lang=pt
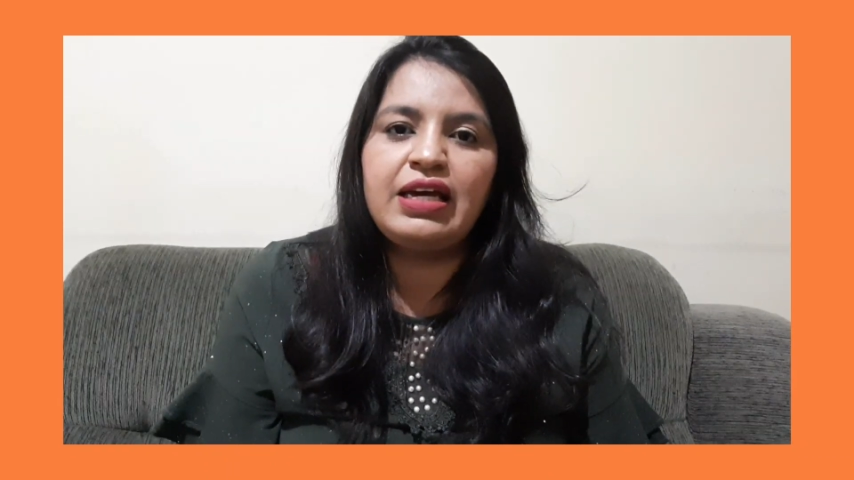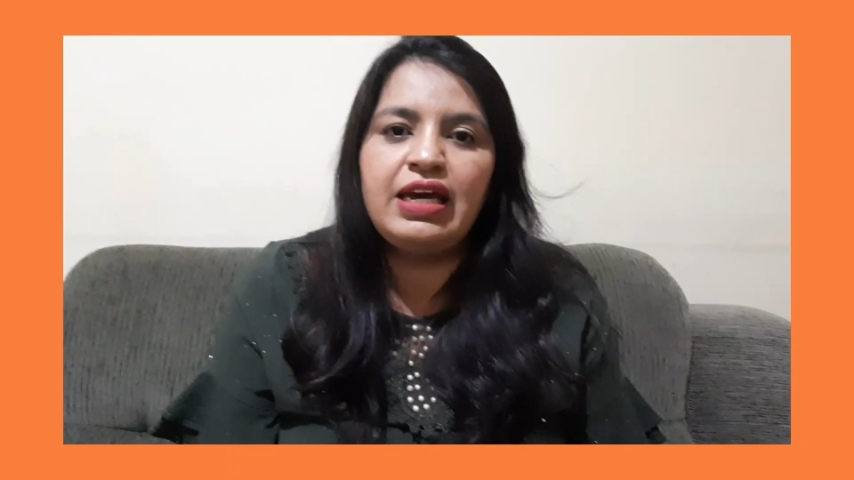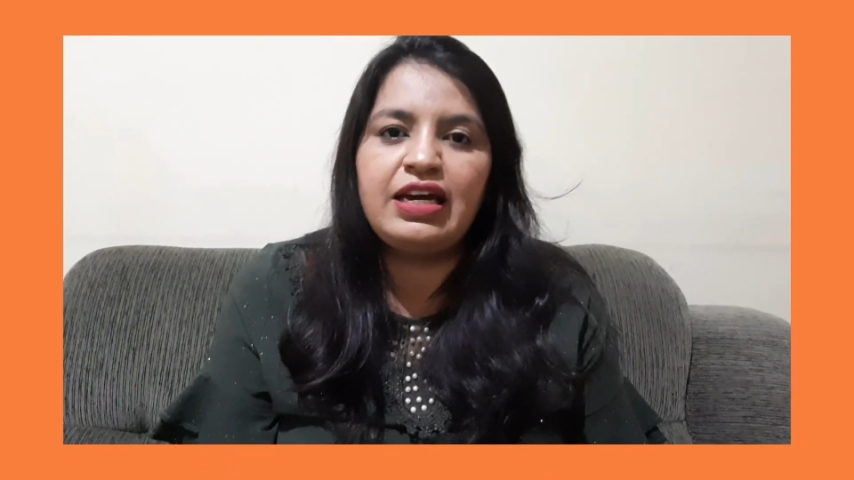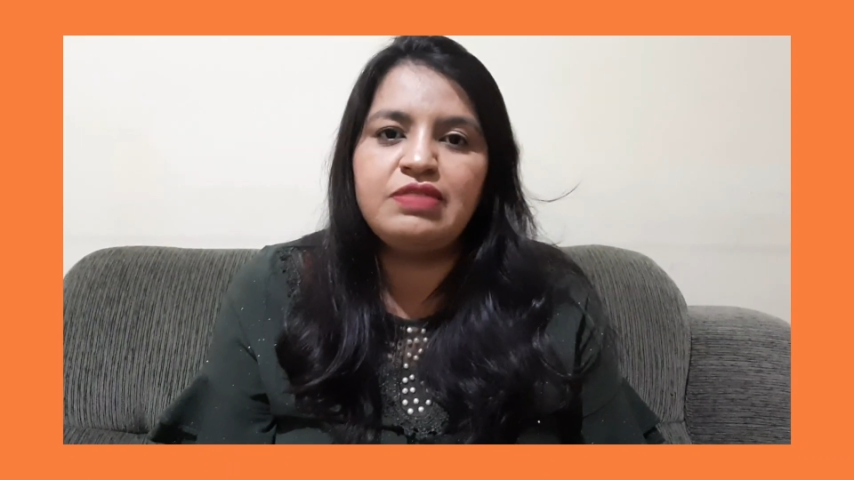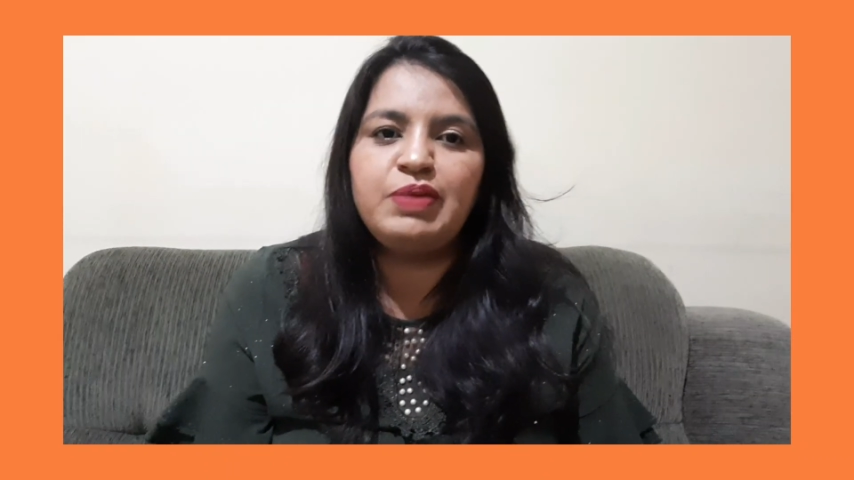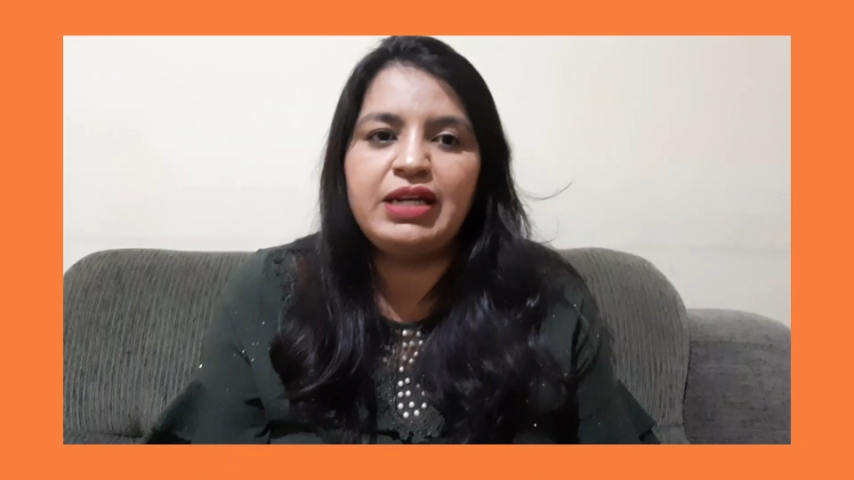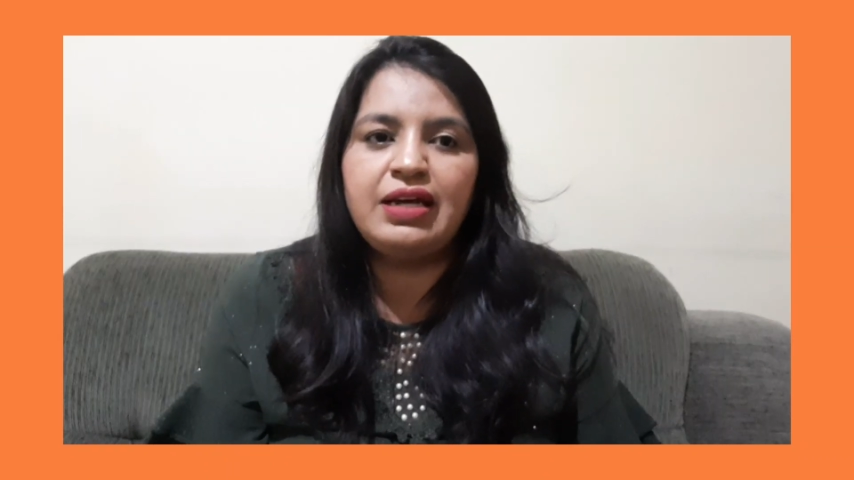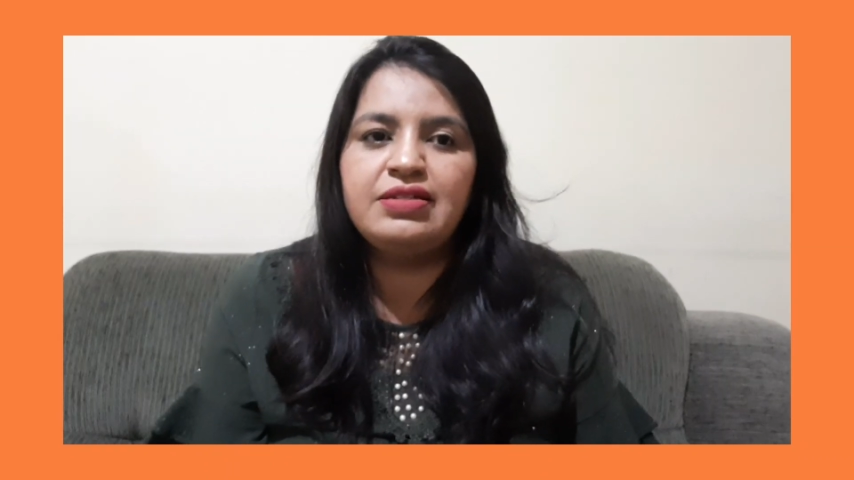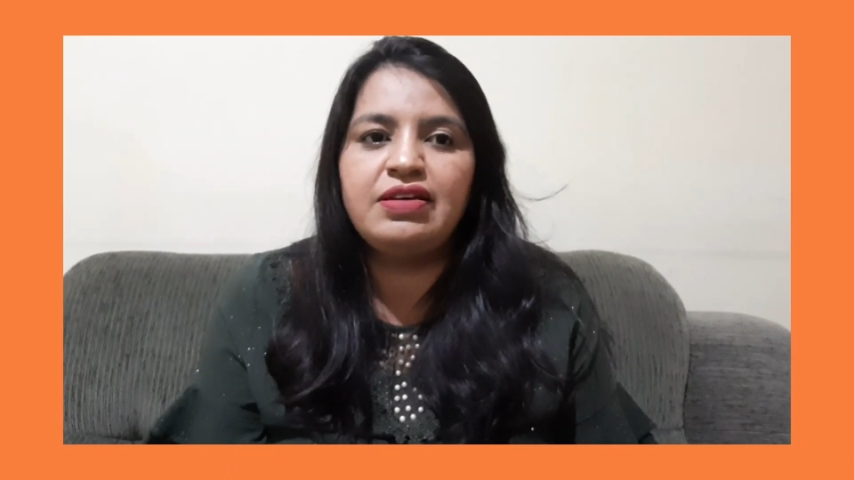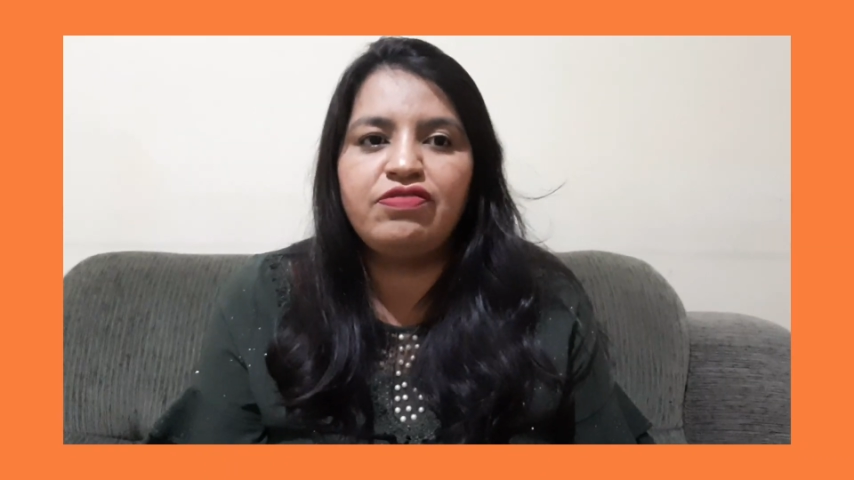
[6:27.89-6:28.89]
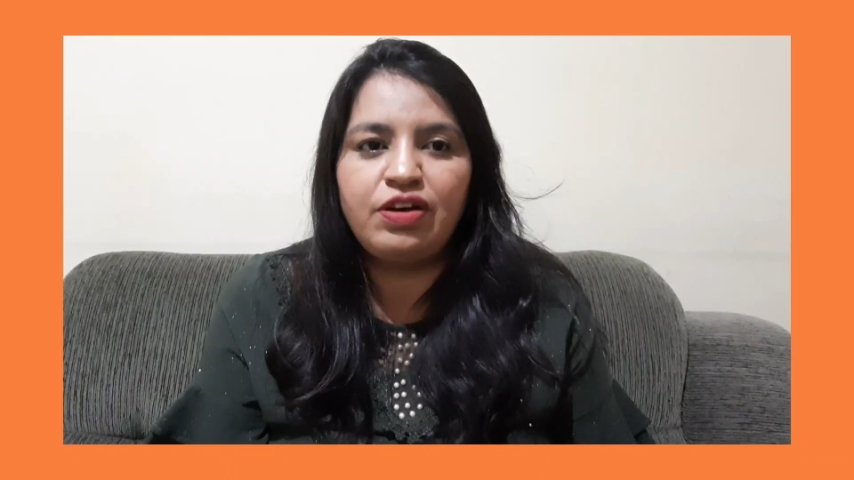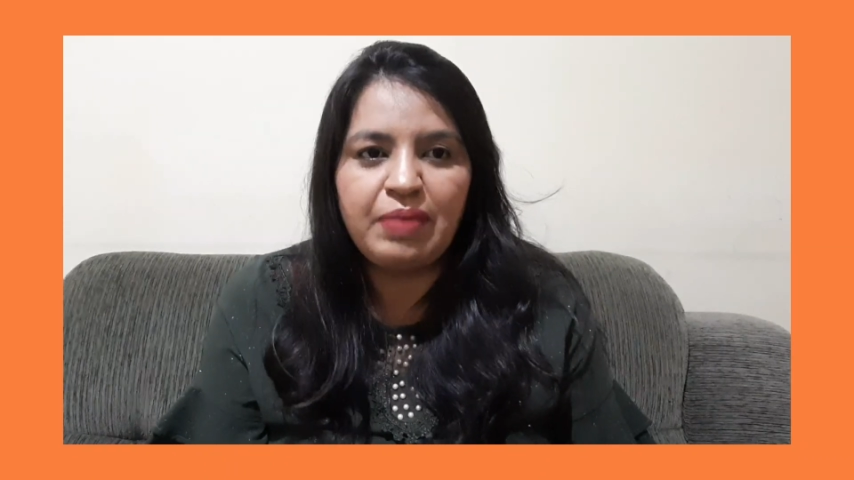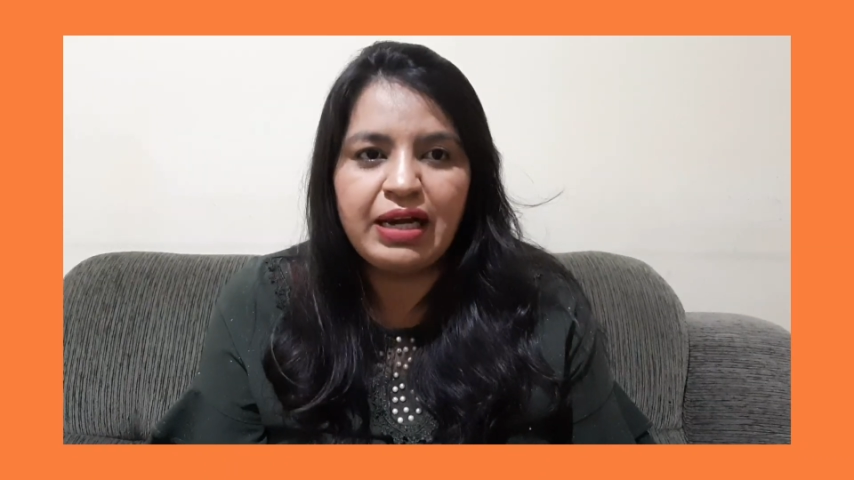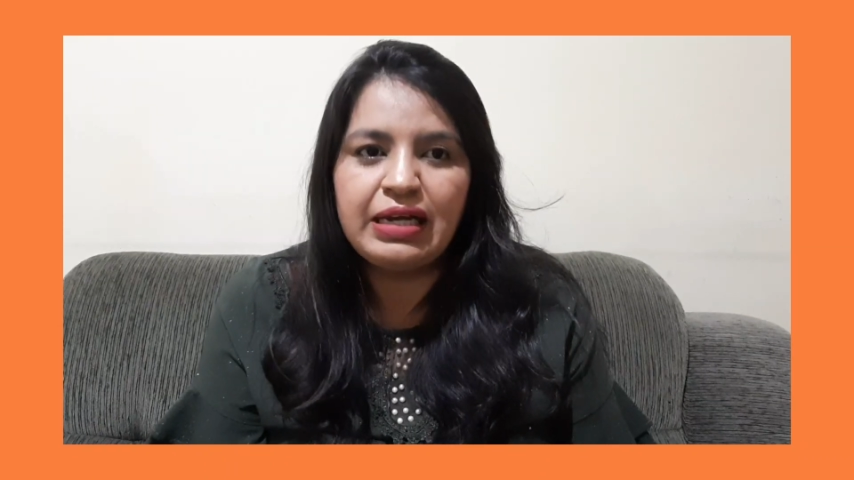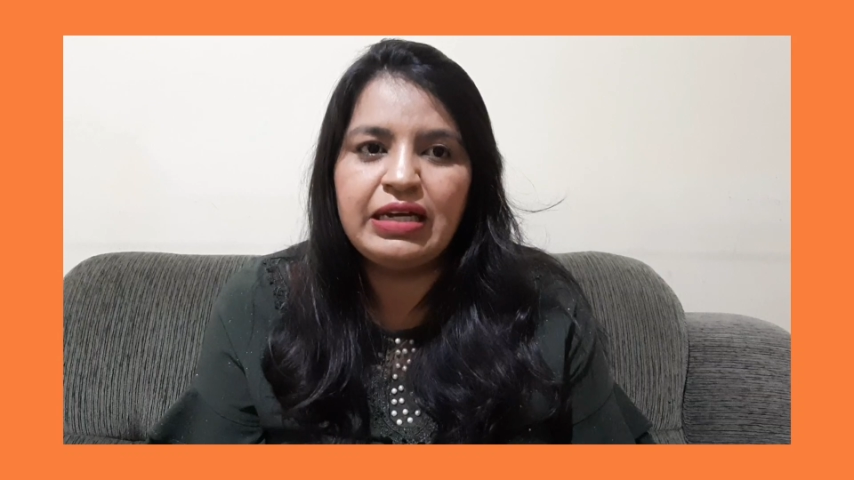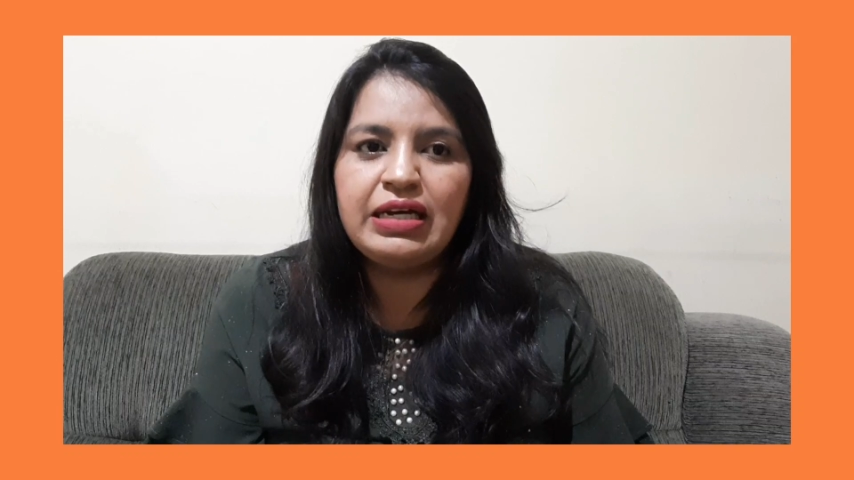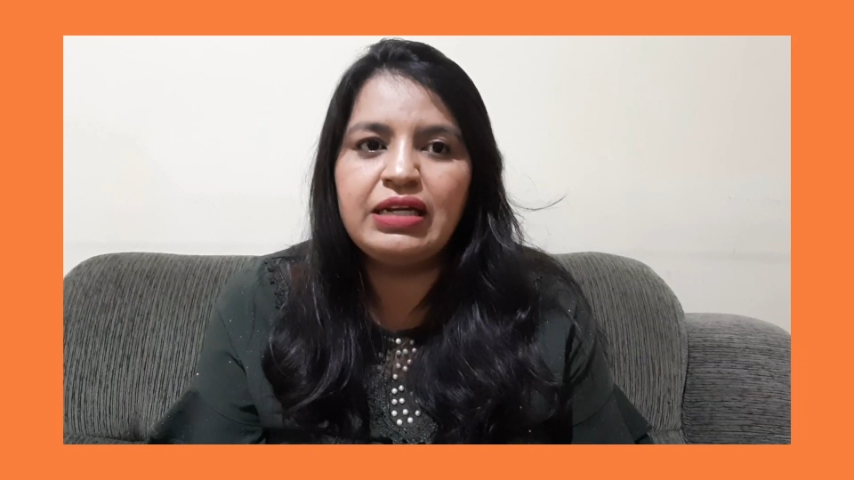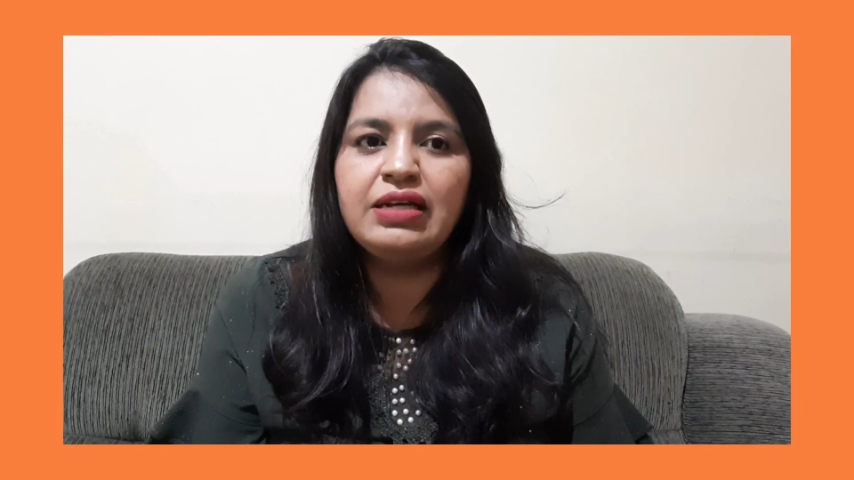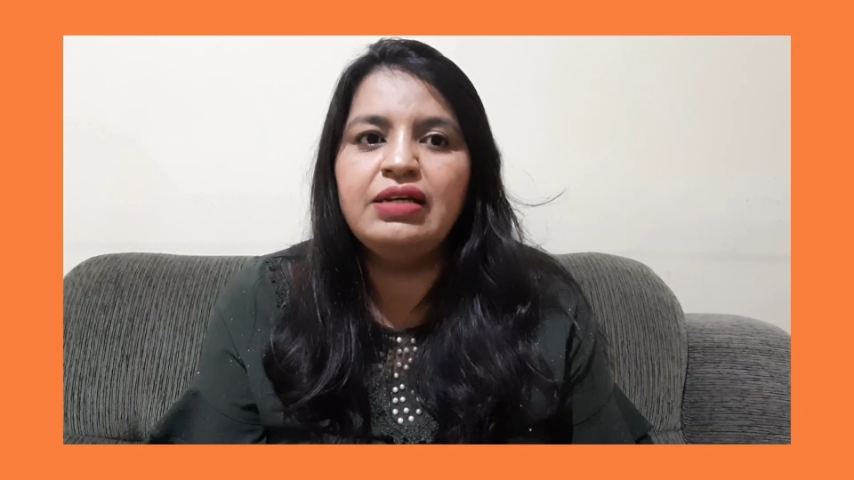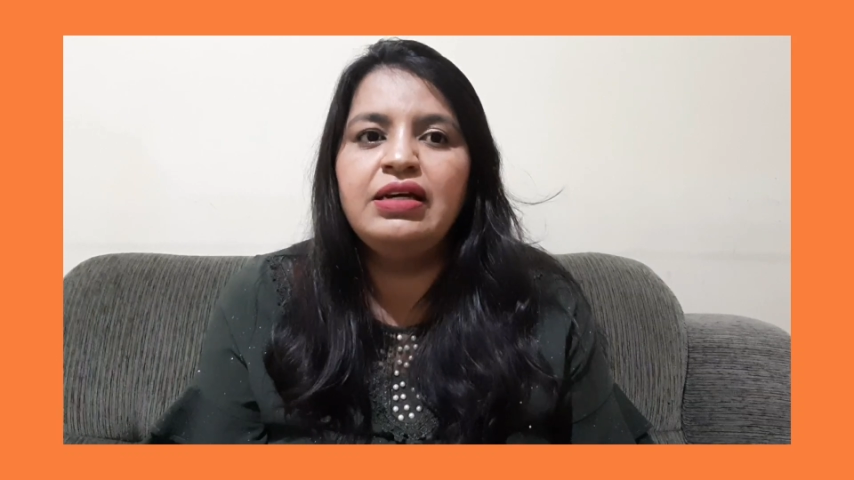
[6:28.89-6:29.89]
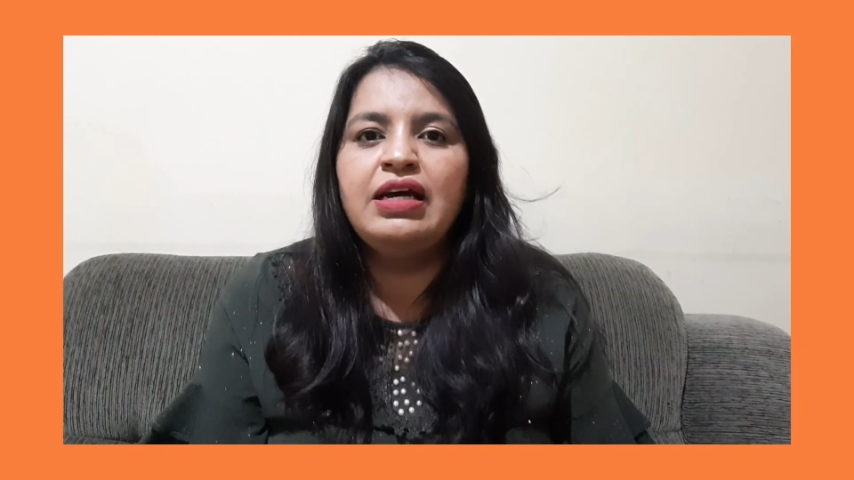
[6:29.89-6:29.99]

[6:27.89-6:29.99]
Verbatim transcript: que a experiência foi bacana.